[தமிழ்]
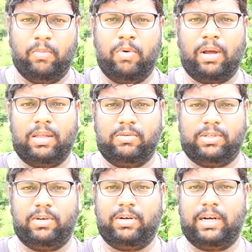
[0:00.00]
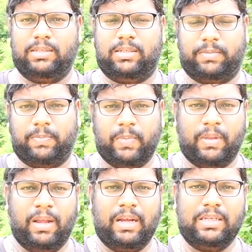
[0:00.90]
மூணாவது விஷயம் கிளச்சு
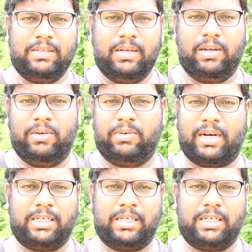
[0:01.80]
இன்ஜினையும்